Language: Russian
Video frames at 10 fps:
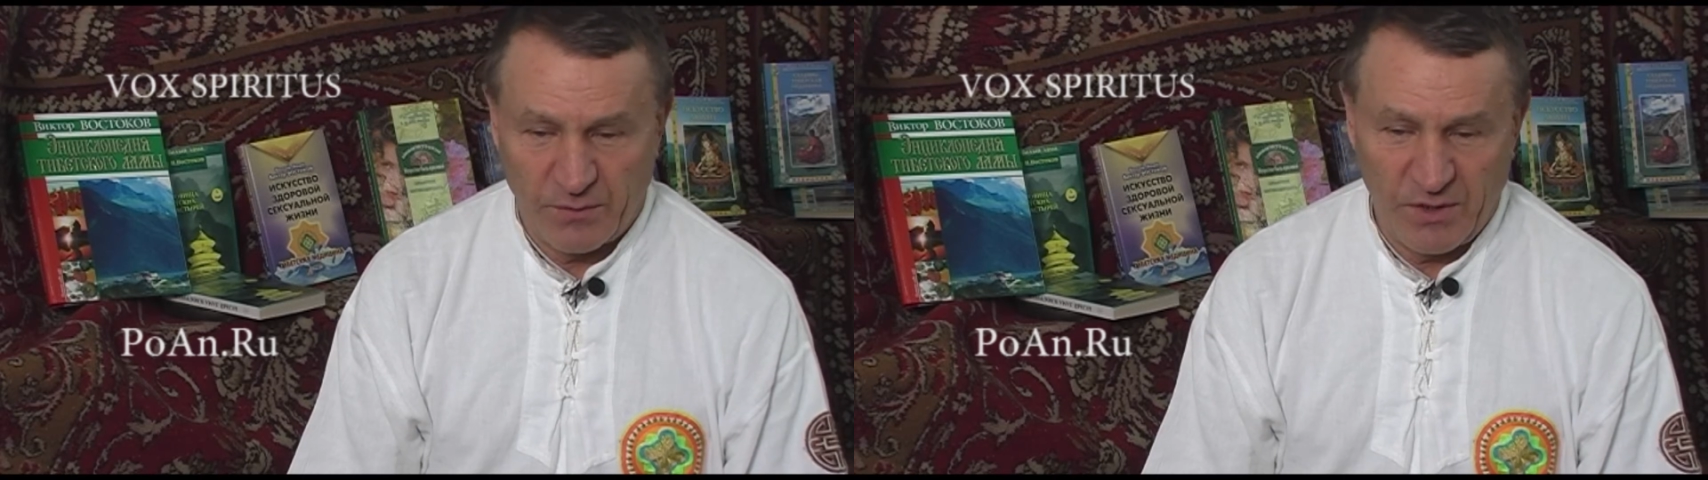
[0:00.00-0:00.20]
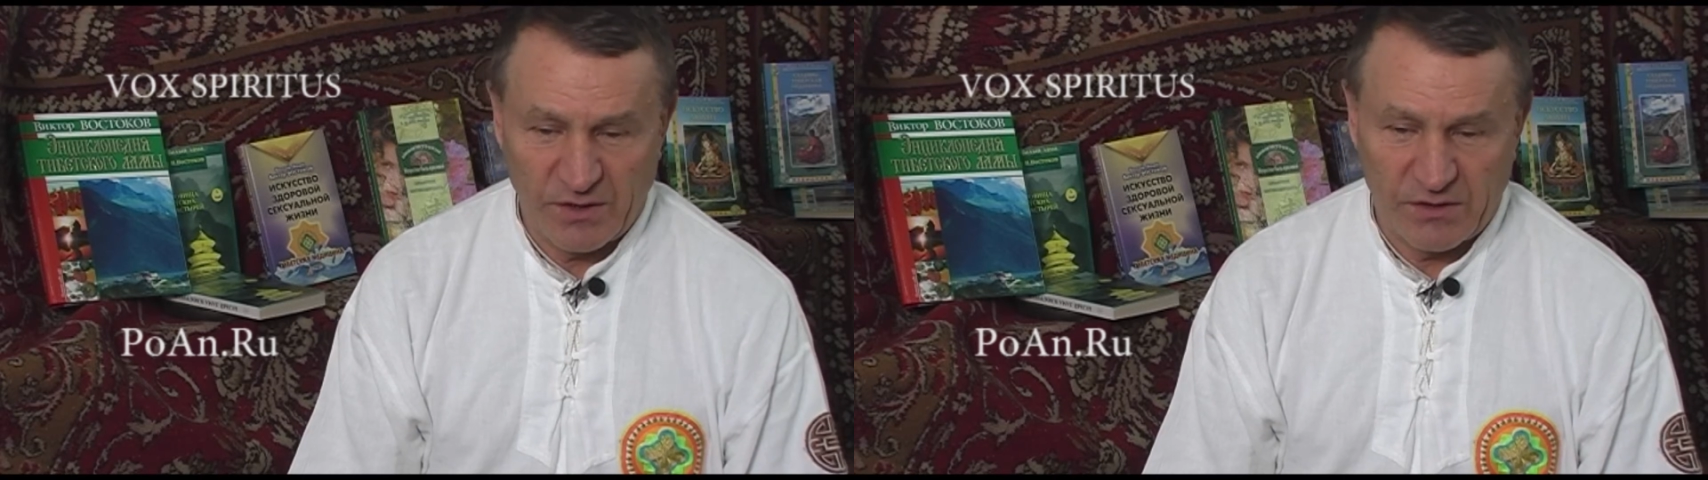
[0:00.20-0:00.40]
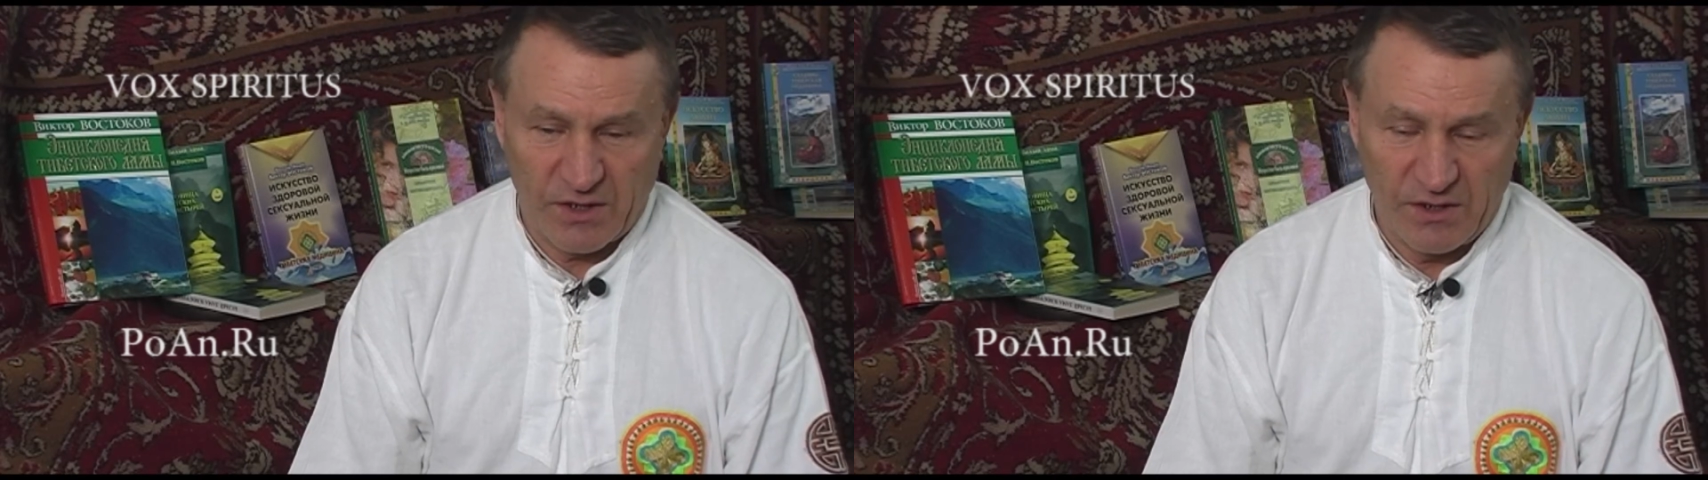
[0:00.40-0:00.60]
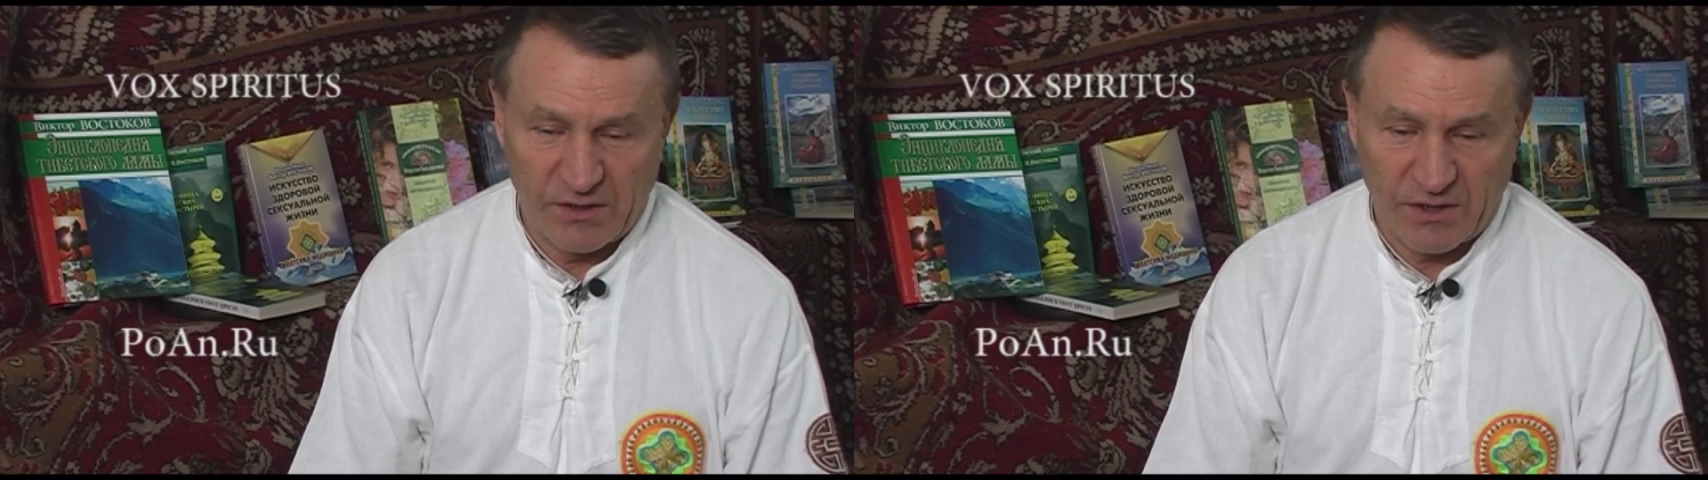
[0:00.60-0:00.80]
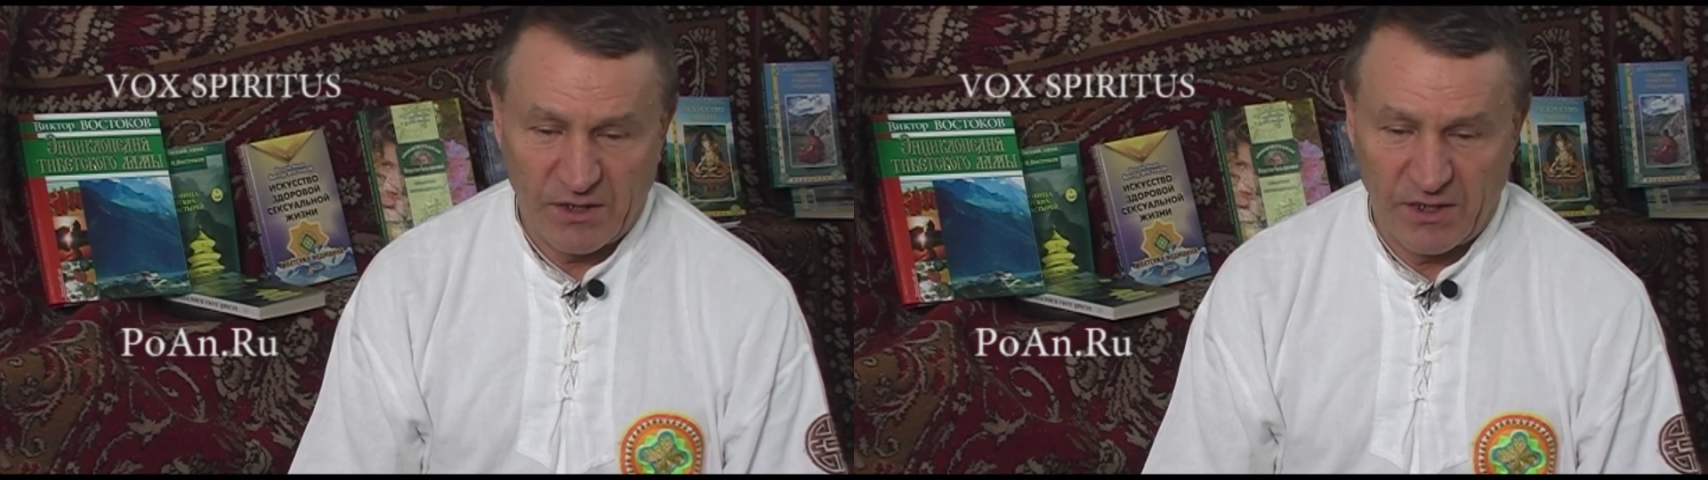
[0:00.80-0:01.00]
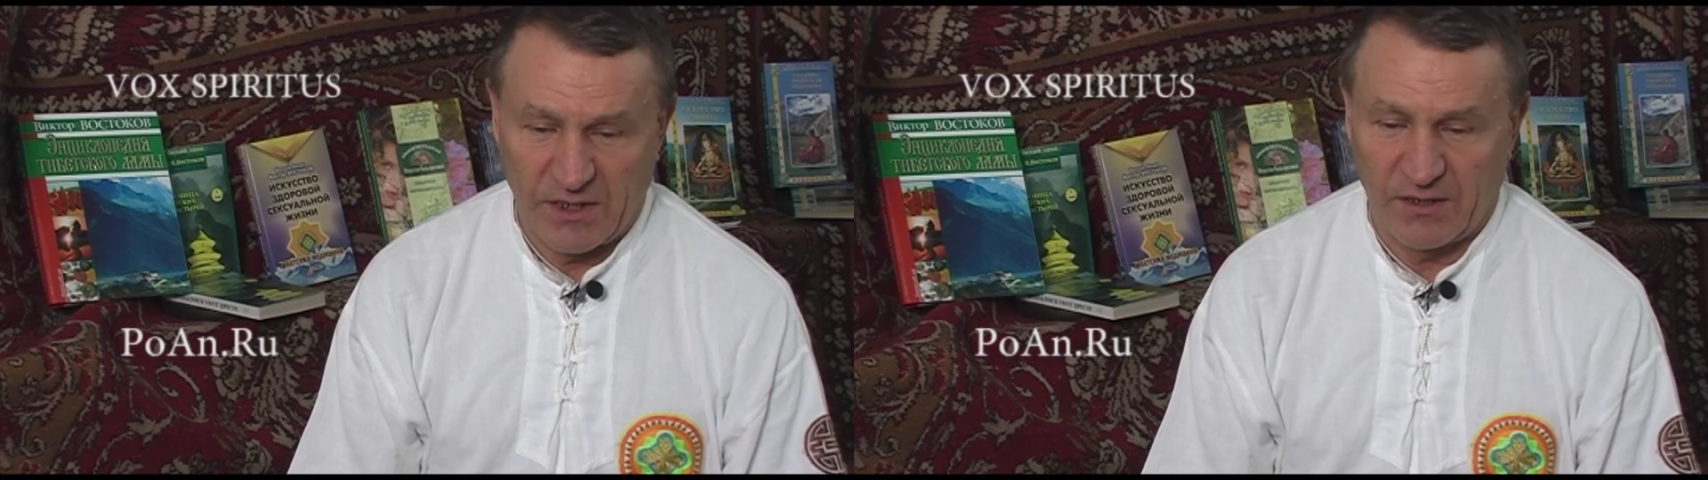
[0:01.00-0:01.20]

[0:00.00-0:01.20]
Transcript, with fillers: тибетцы, они такие,